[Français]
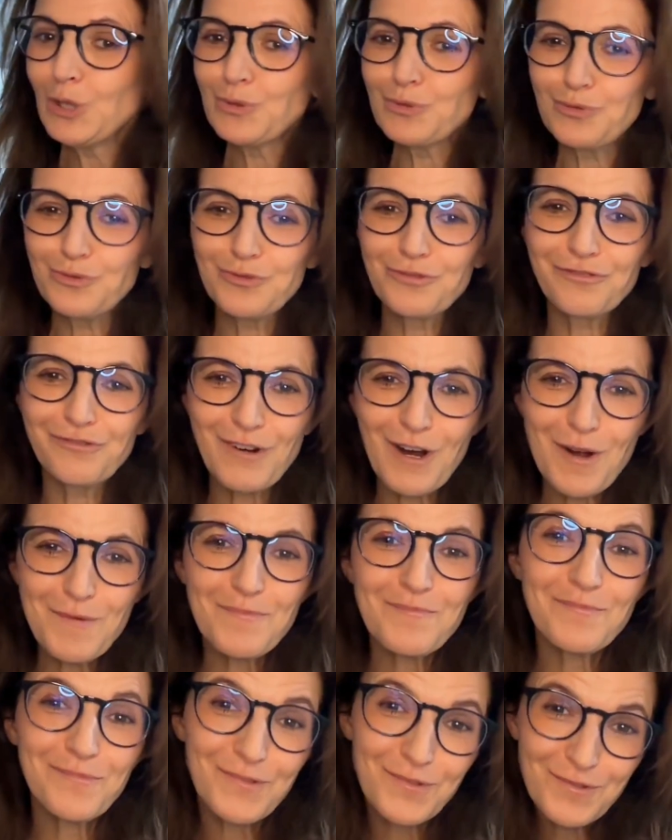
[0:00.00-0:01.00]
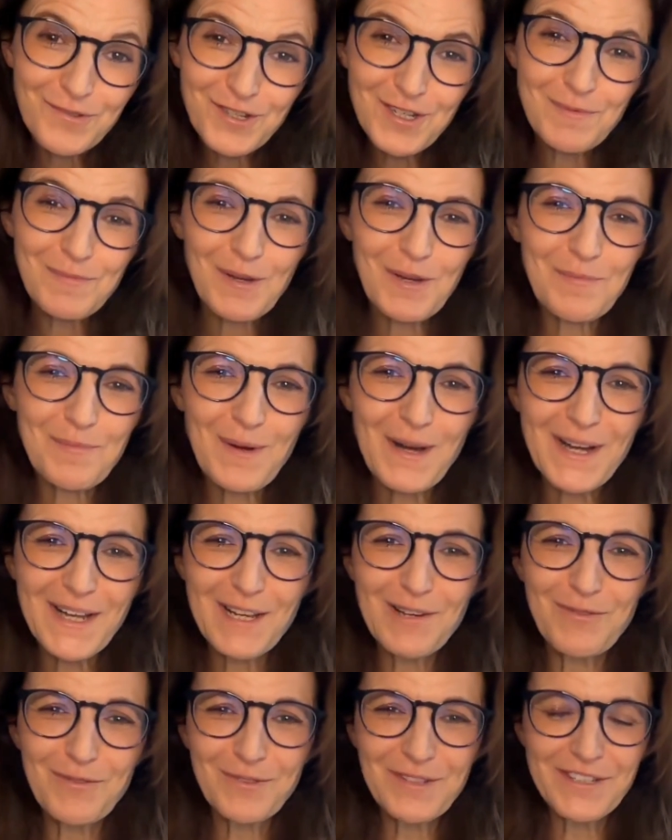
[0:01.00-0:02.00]
Toutefois, puisque j'ai
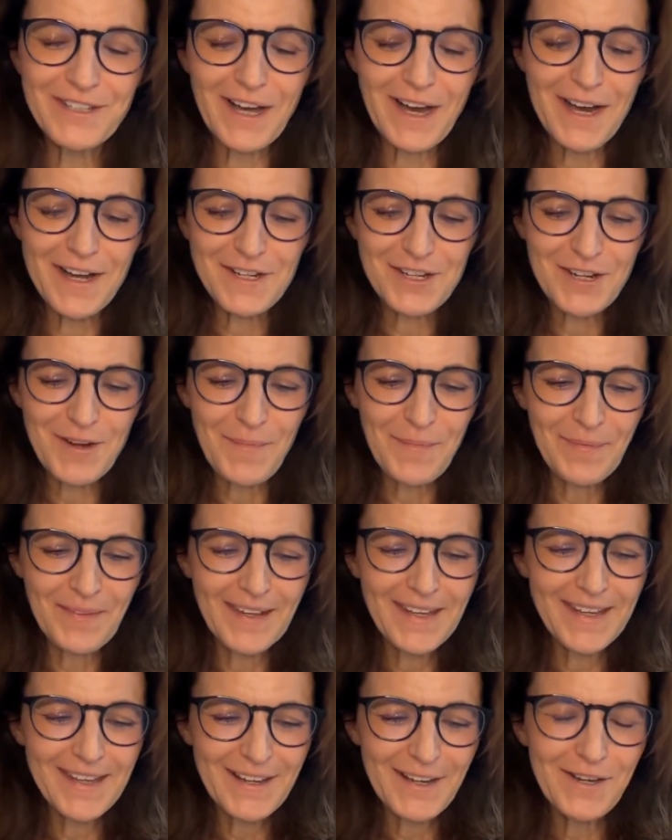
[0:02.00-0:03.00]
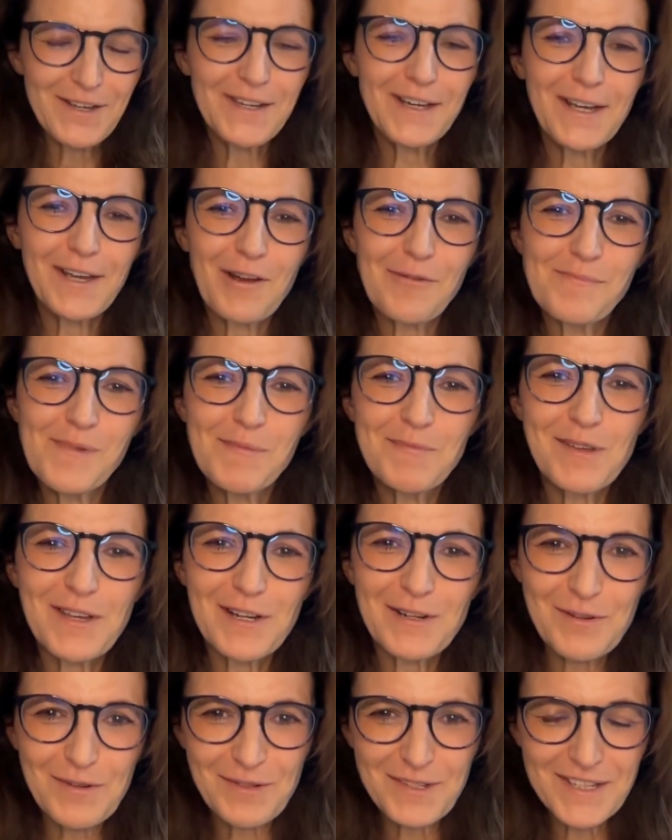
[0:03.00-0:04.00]
préparé le tirage, il y a quand même
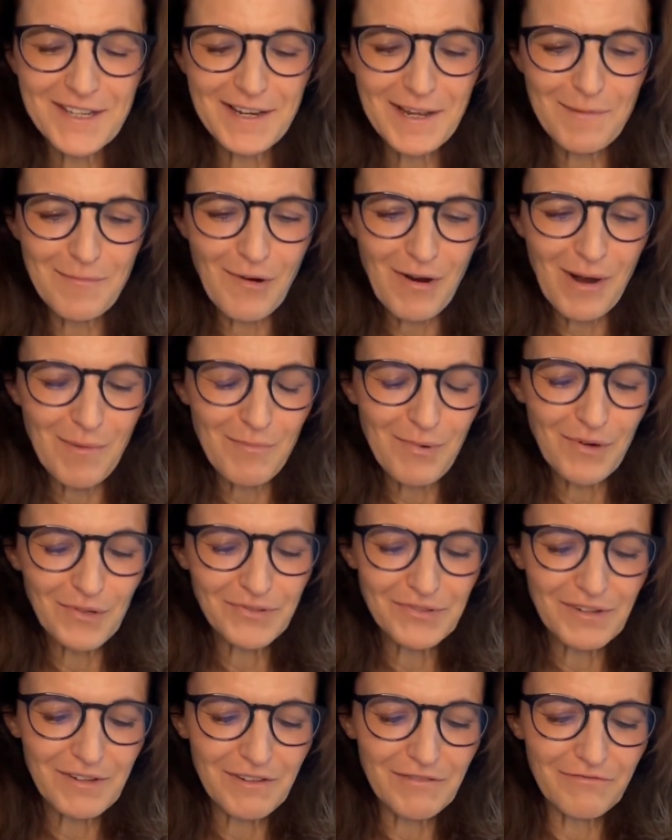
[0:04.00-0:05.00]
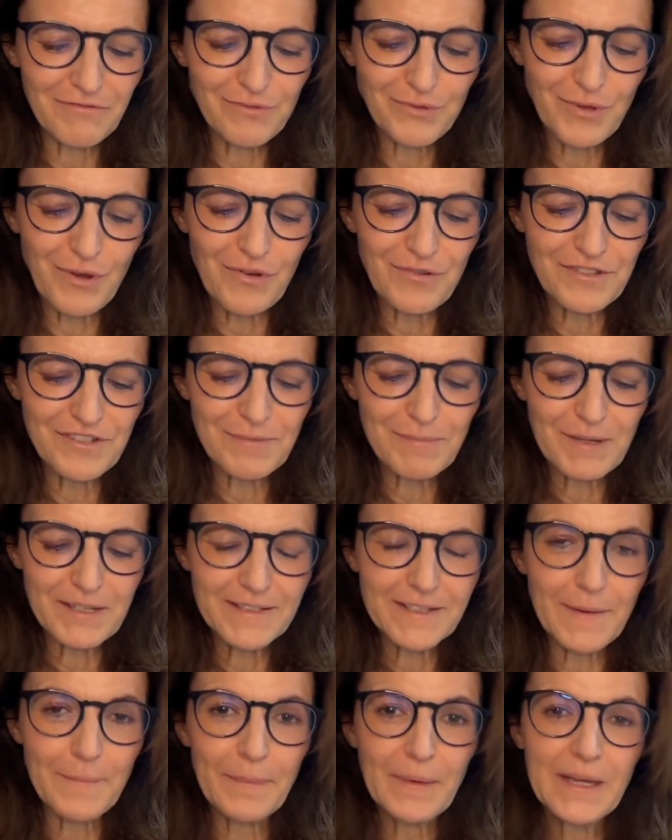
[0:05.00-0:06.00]
quelques éléments importants à vous
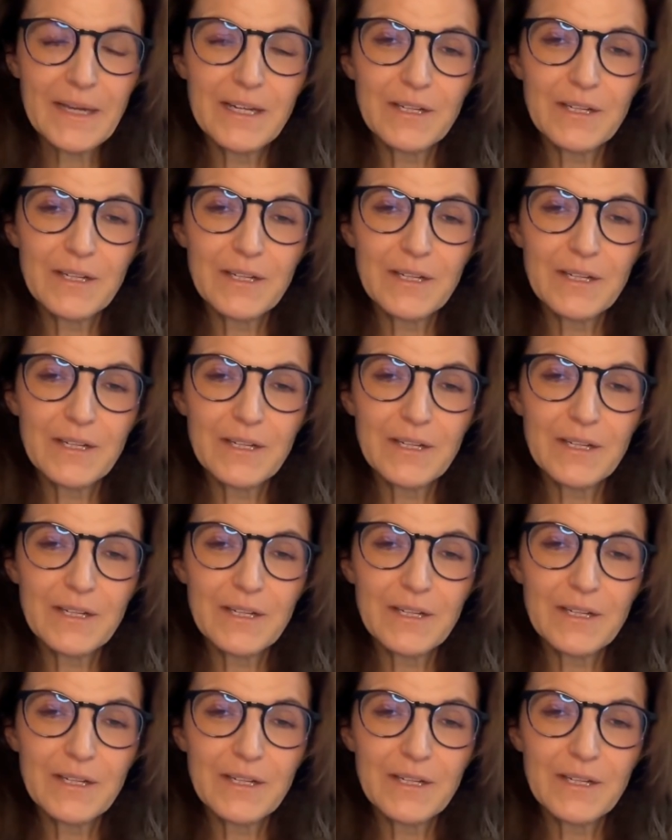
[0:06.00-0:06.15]
transmettre.